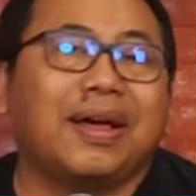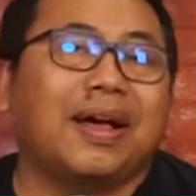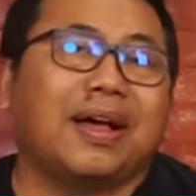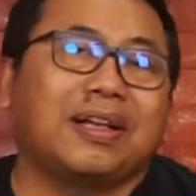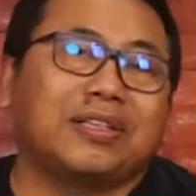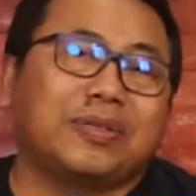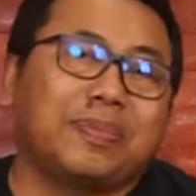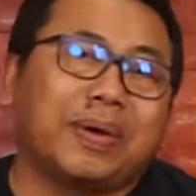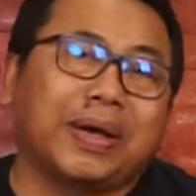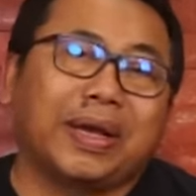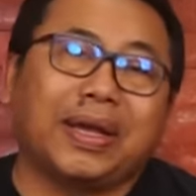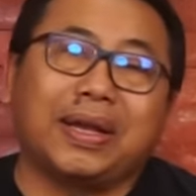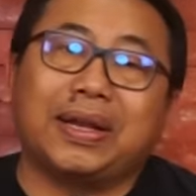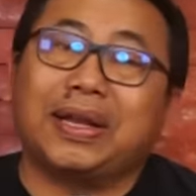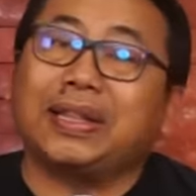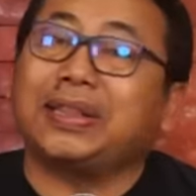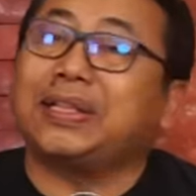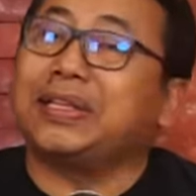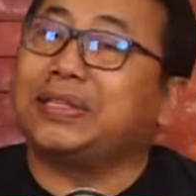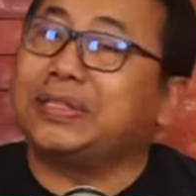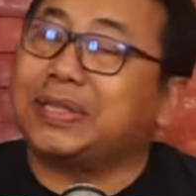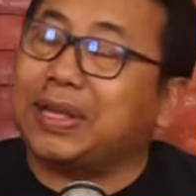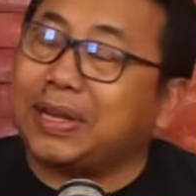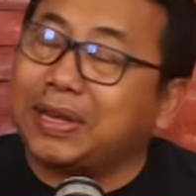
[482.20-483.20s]
Nah, sebagai
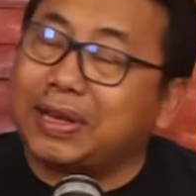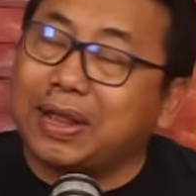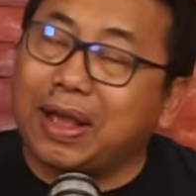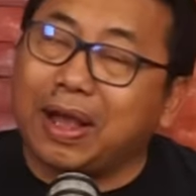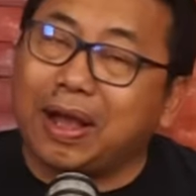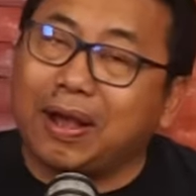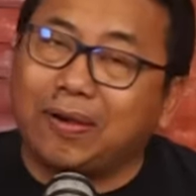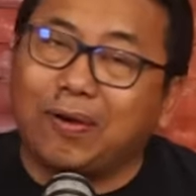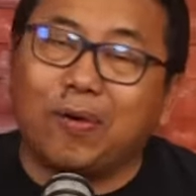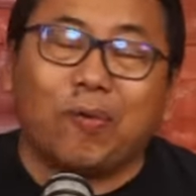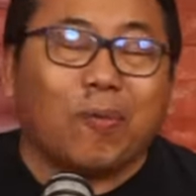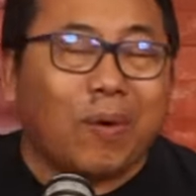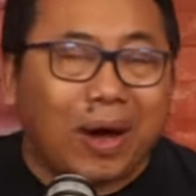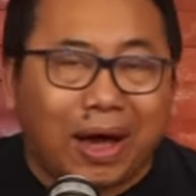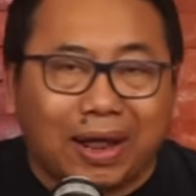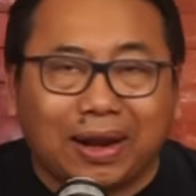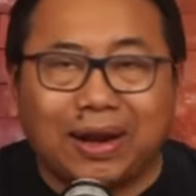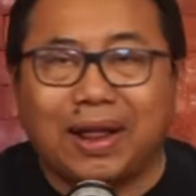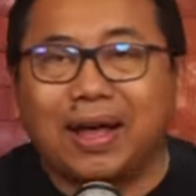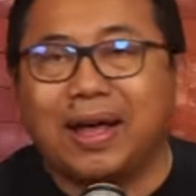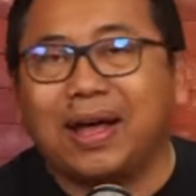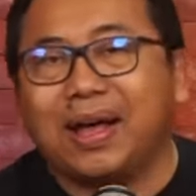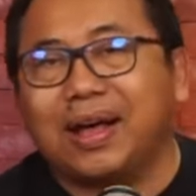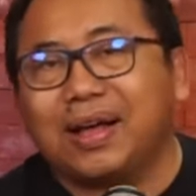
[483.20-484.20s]
netizen yang
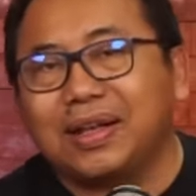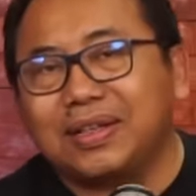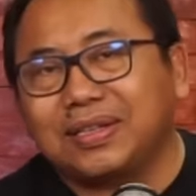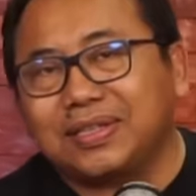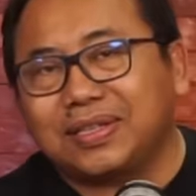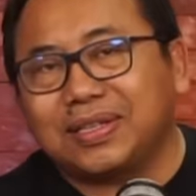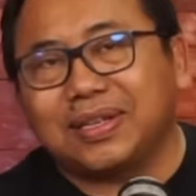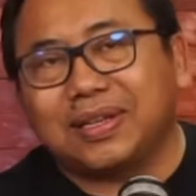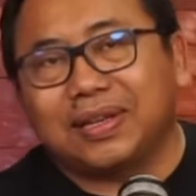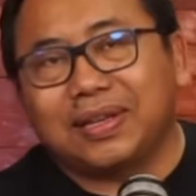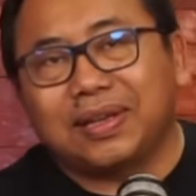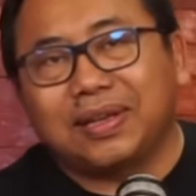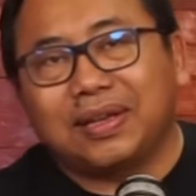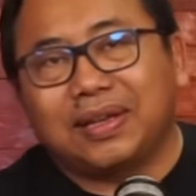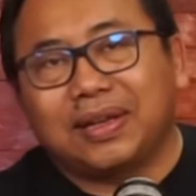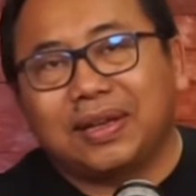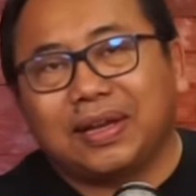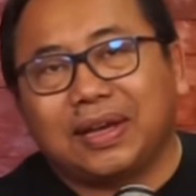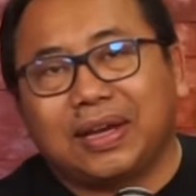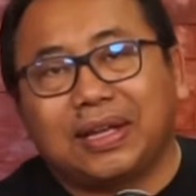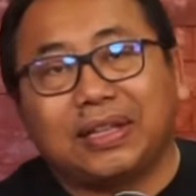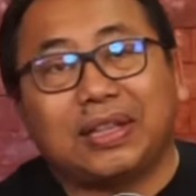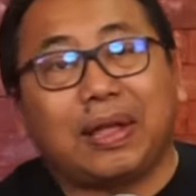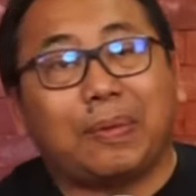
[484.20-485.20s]
waras,
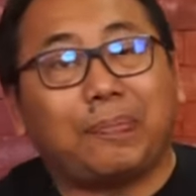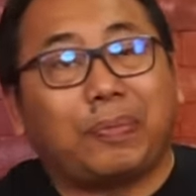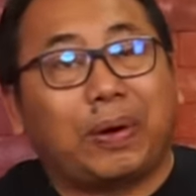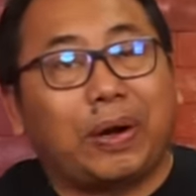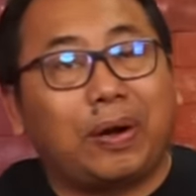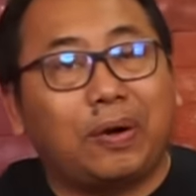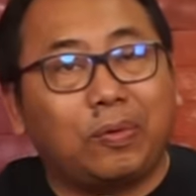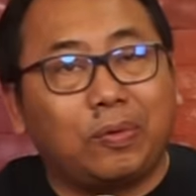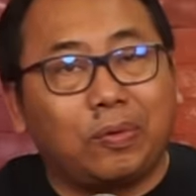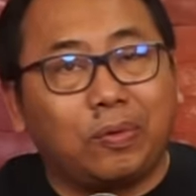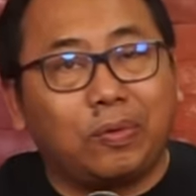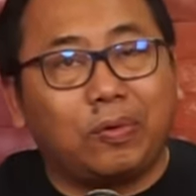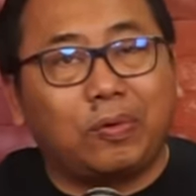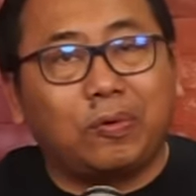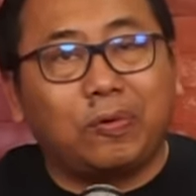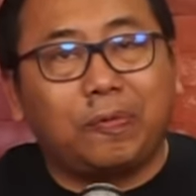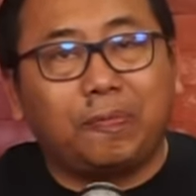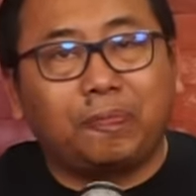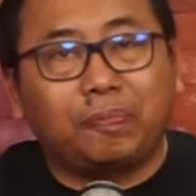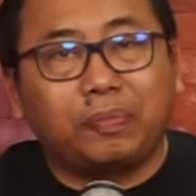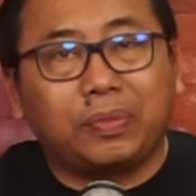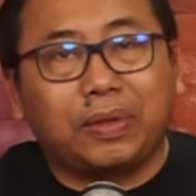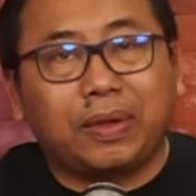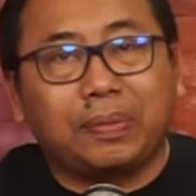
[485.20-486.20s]
kita
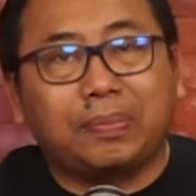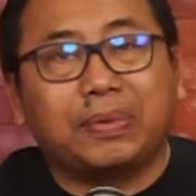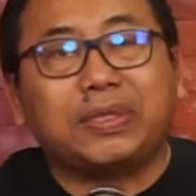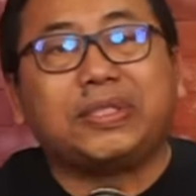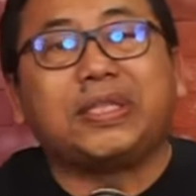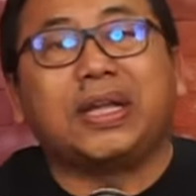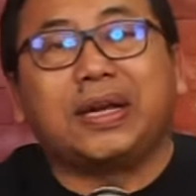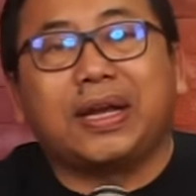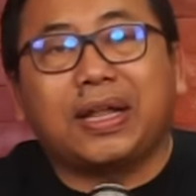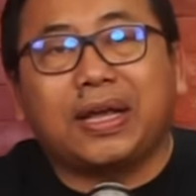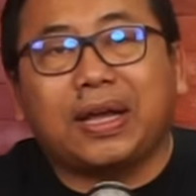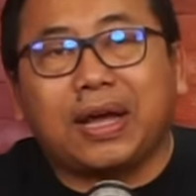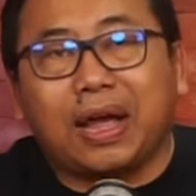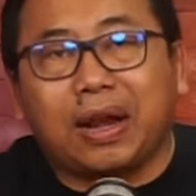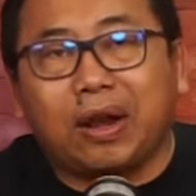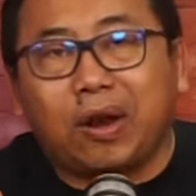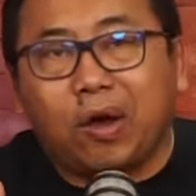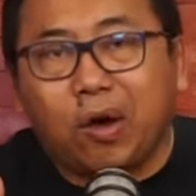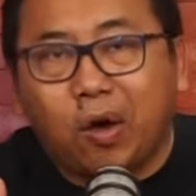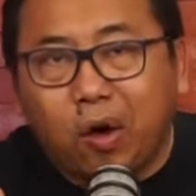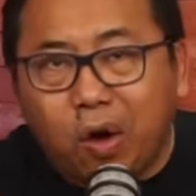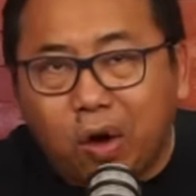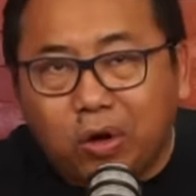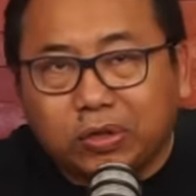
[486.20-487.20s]
perlu menjernihkan
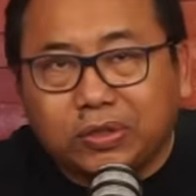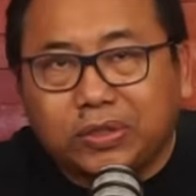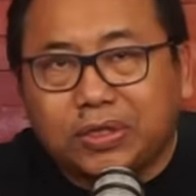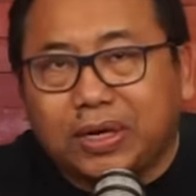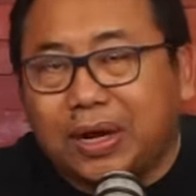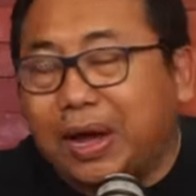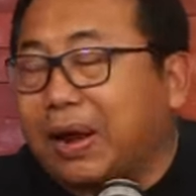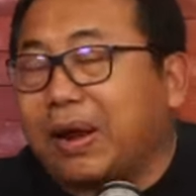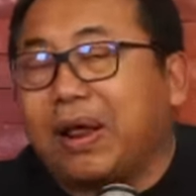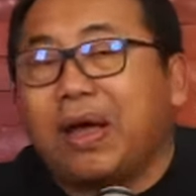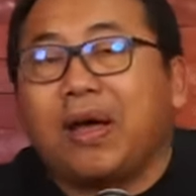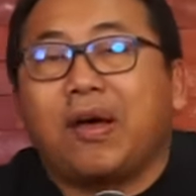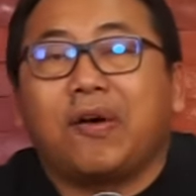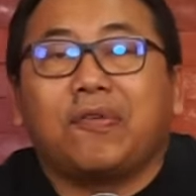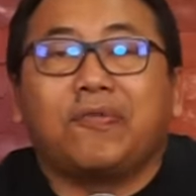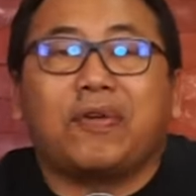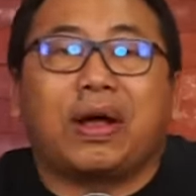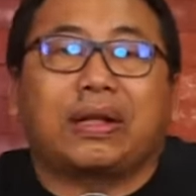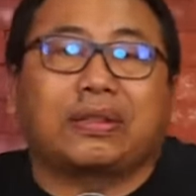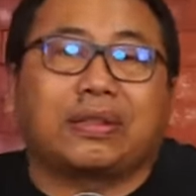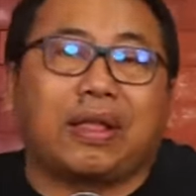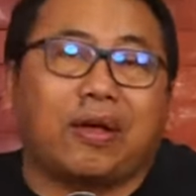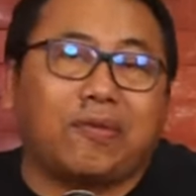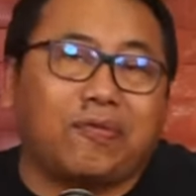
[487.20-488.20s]
hoax dengan
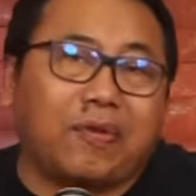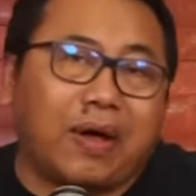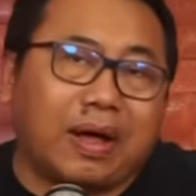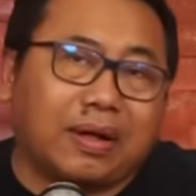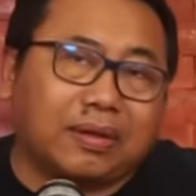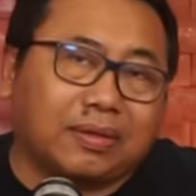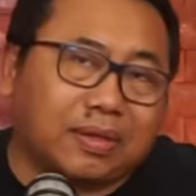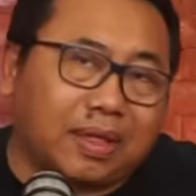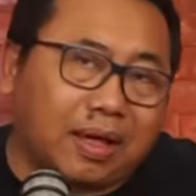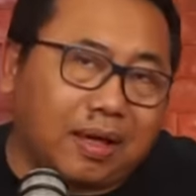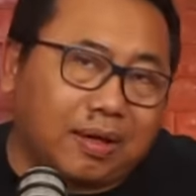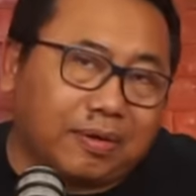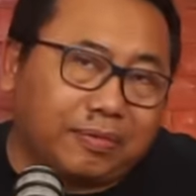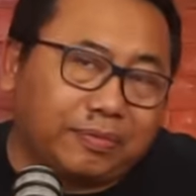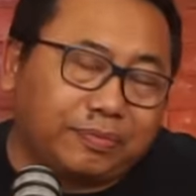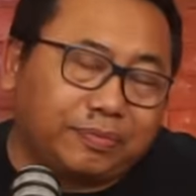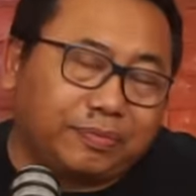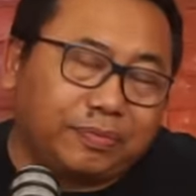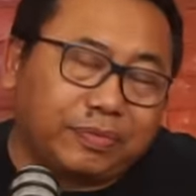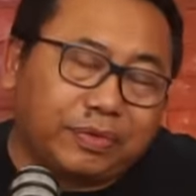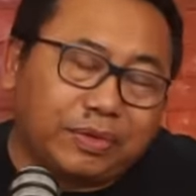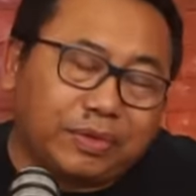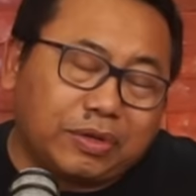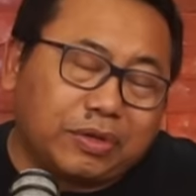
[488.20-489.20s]
fakta-fakta.
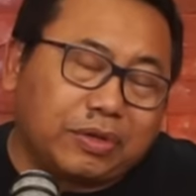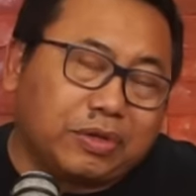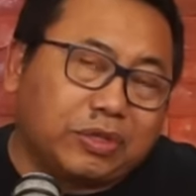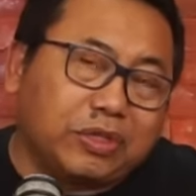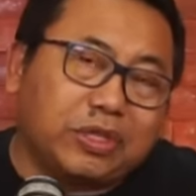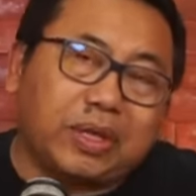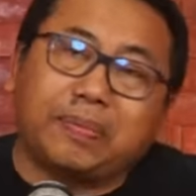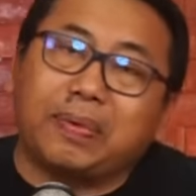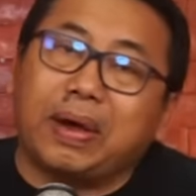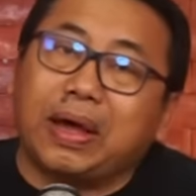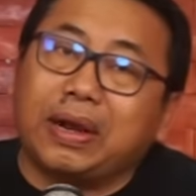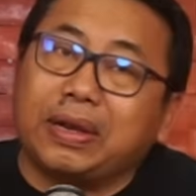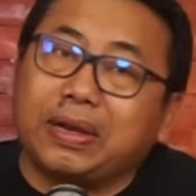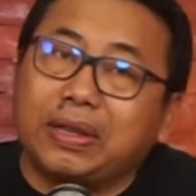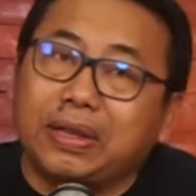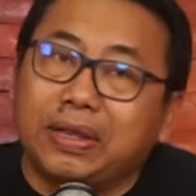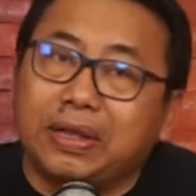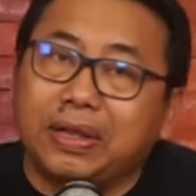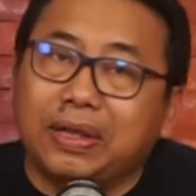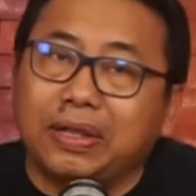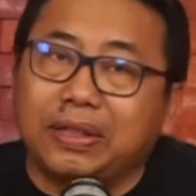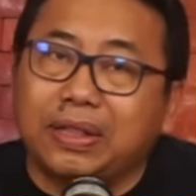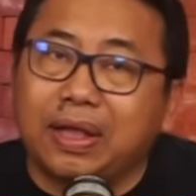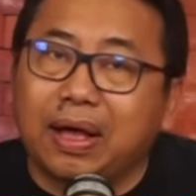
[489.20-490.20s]
Setiap
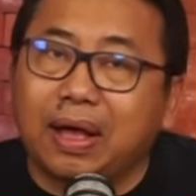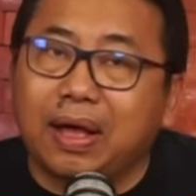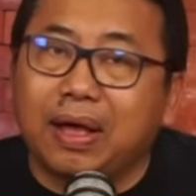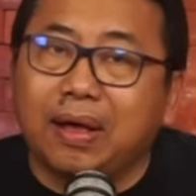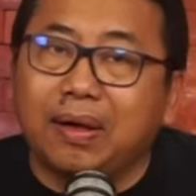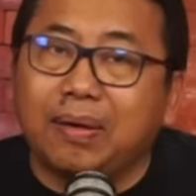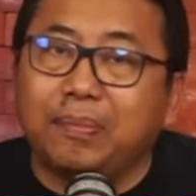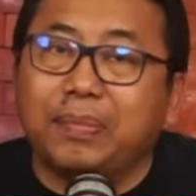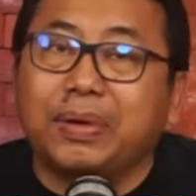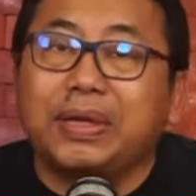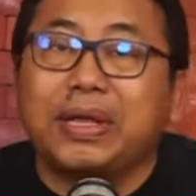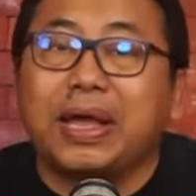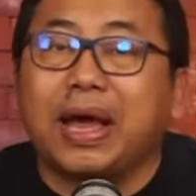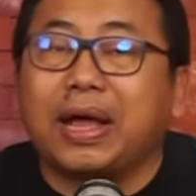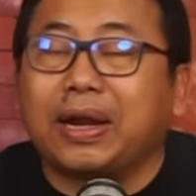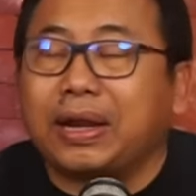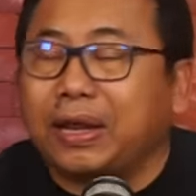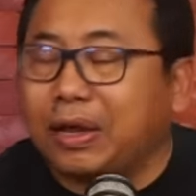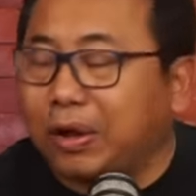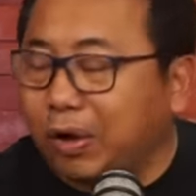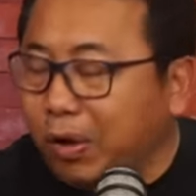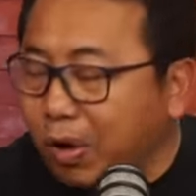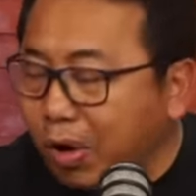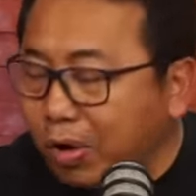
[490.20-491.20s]
hari kita
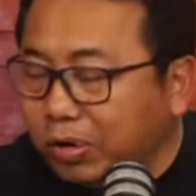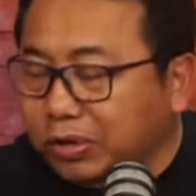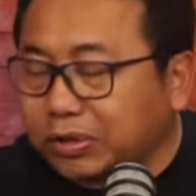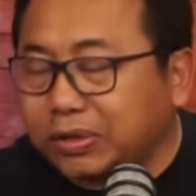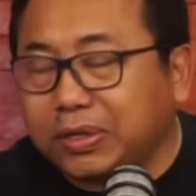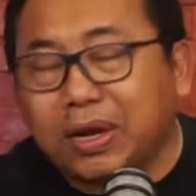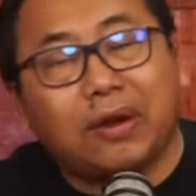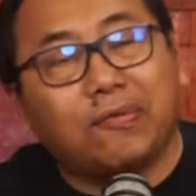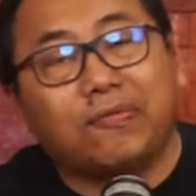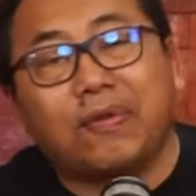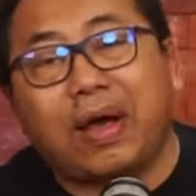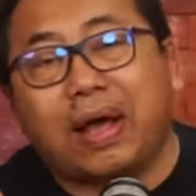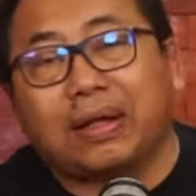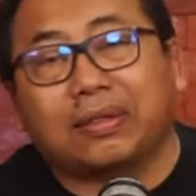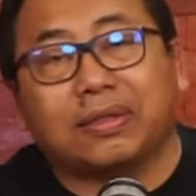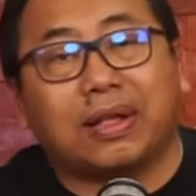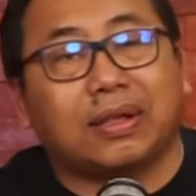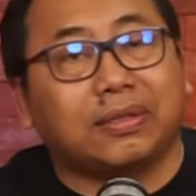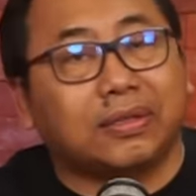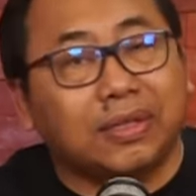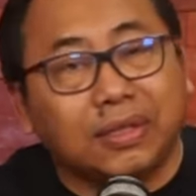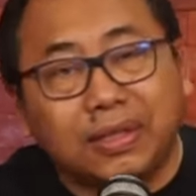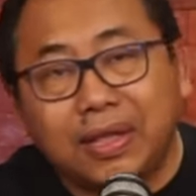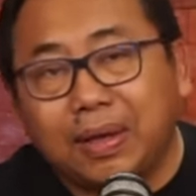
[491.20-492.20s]
menyaring hoax dan
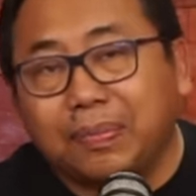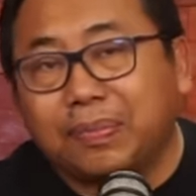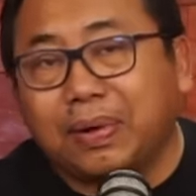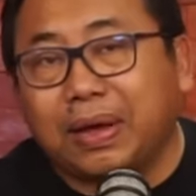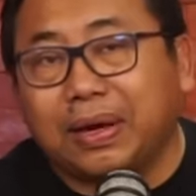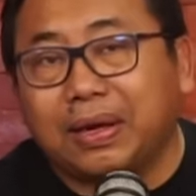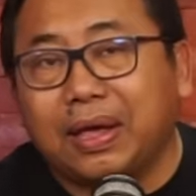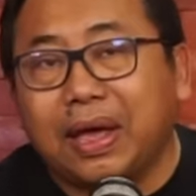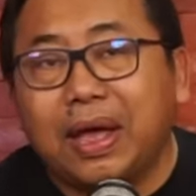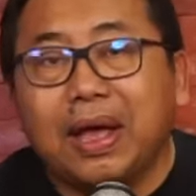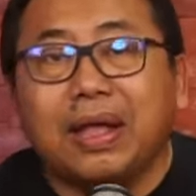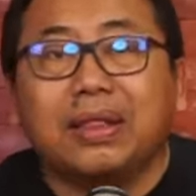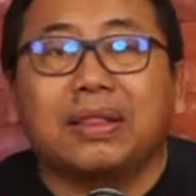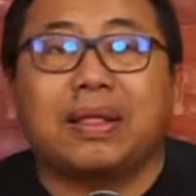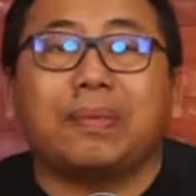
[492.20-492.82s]
fakta, setiap hari.